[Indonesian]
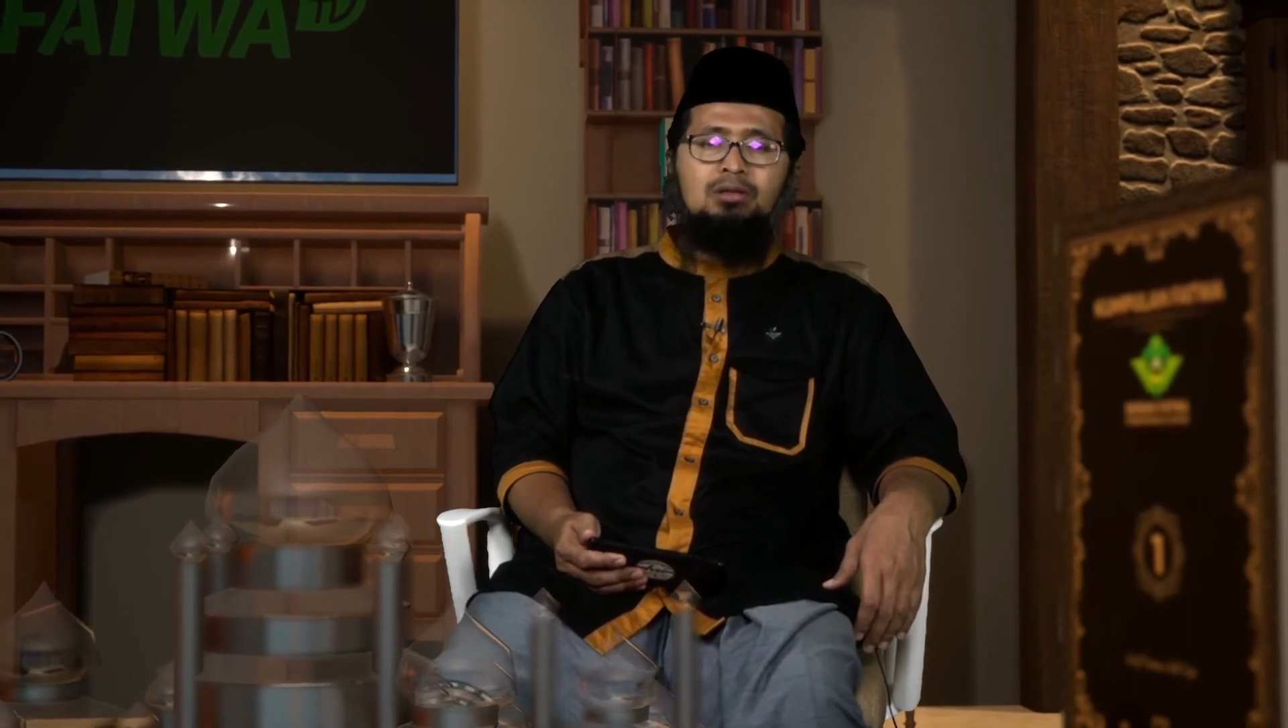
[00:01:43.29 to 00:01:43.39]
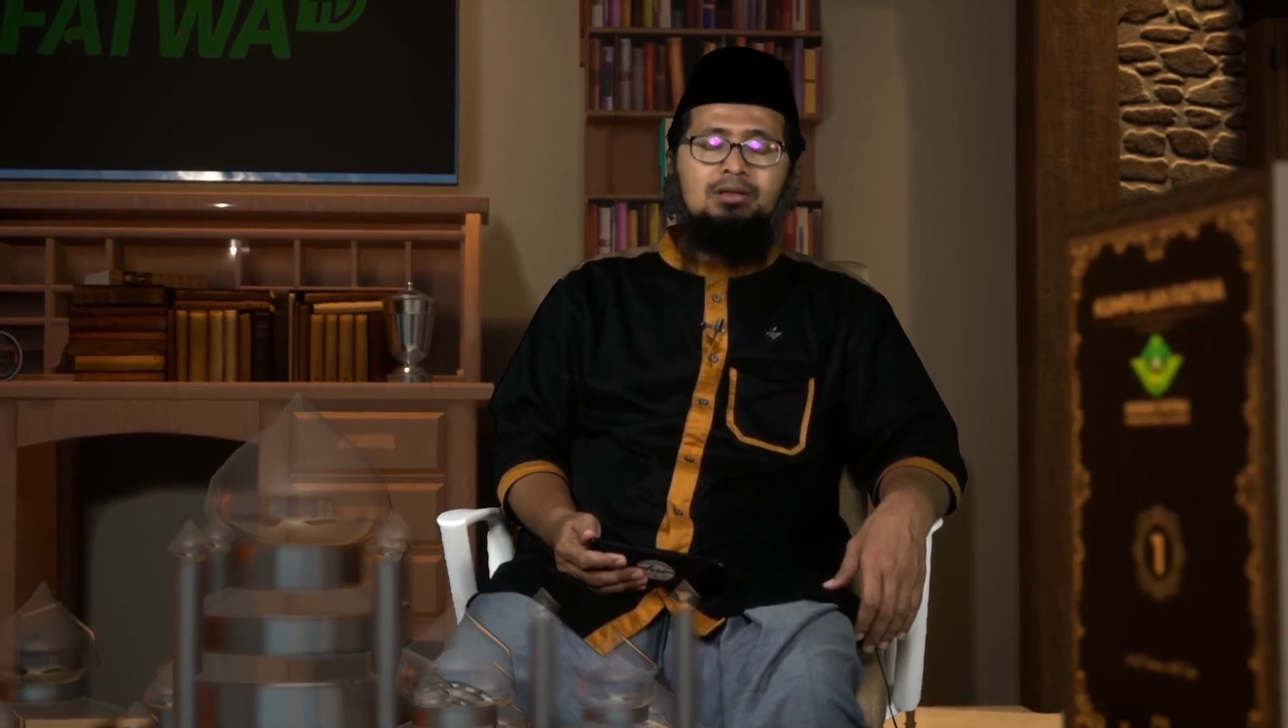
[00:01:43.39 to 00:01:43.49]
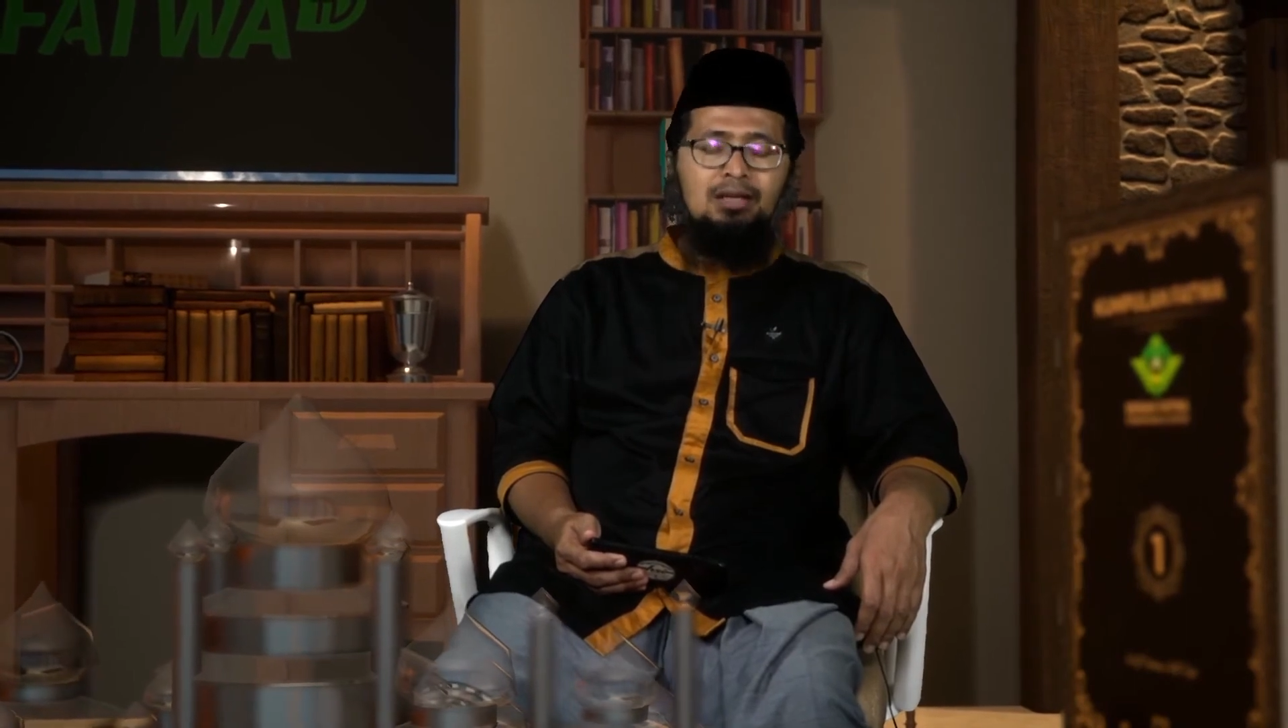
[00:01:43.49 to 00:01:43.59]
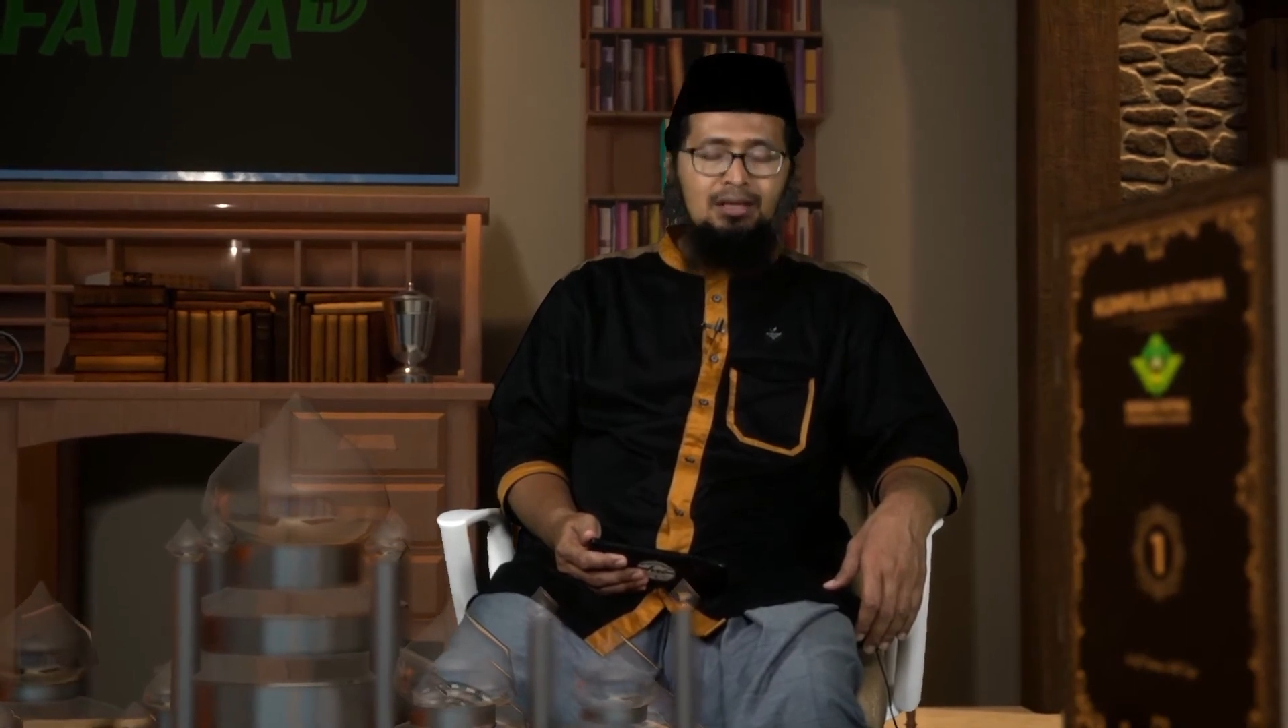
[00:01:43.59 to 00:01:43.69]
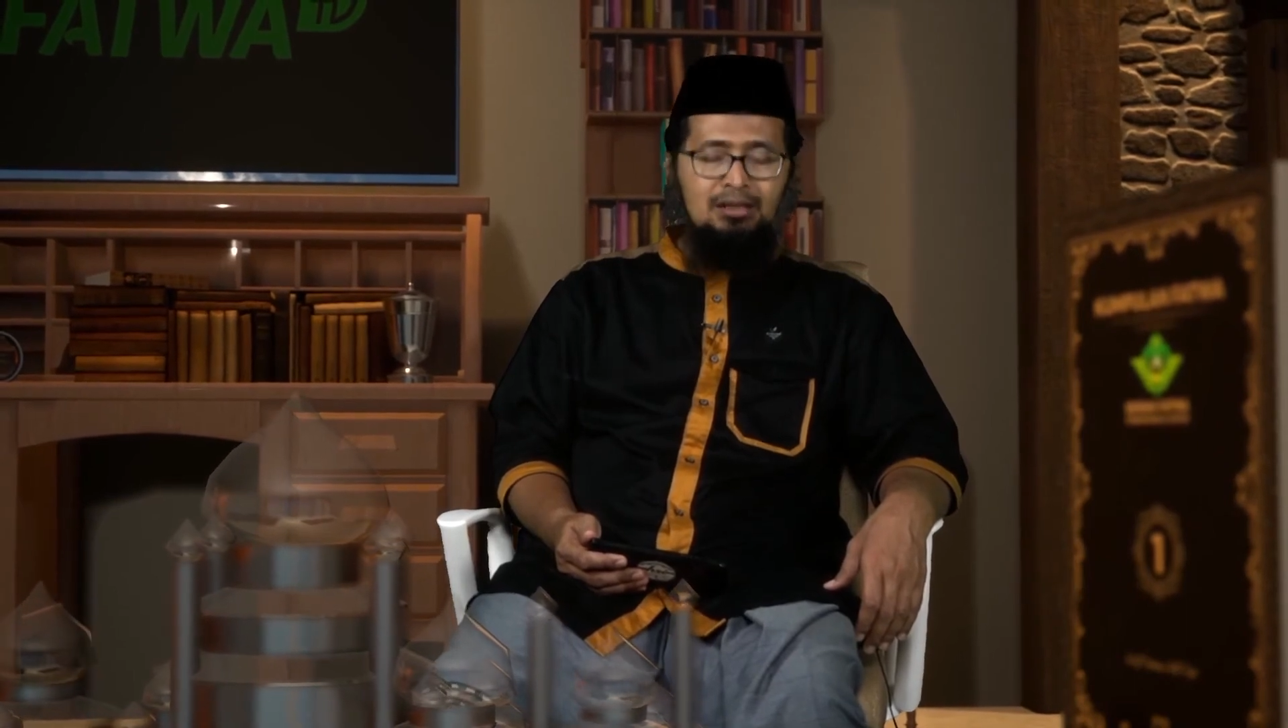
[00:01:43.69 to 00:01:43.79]

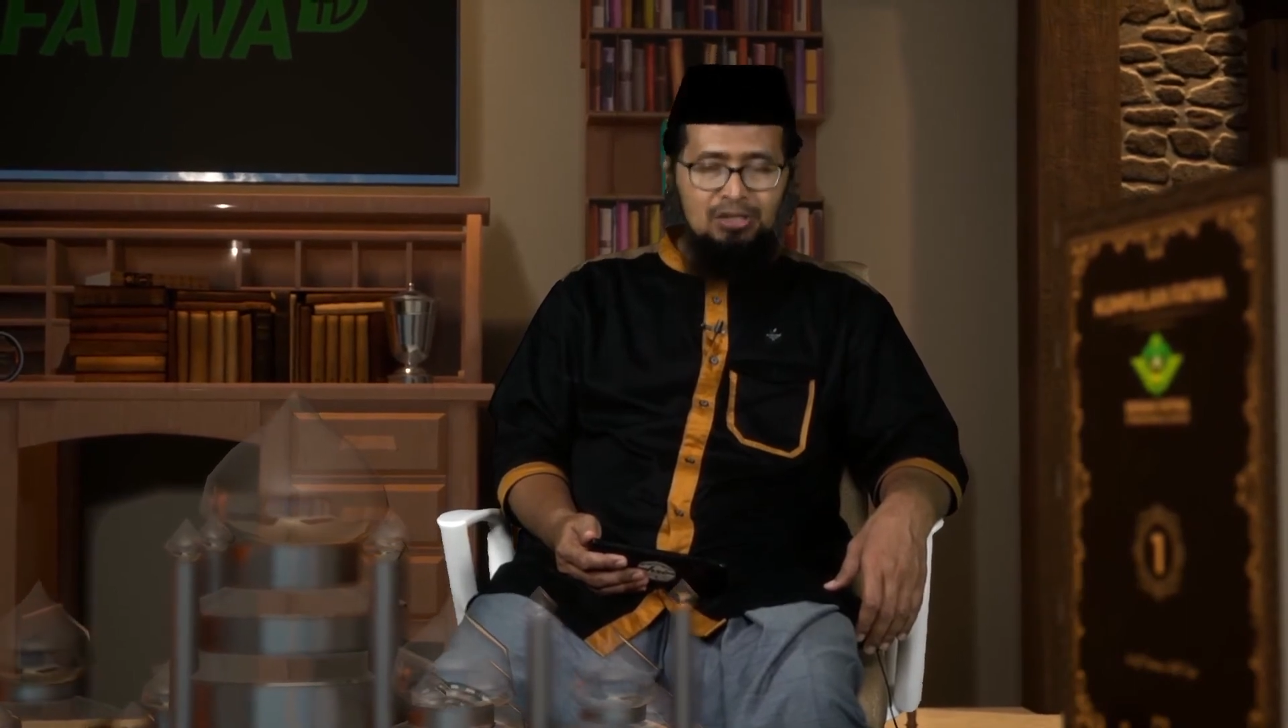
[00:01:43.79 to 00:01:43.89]
dengan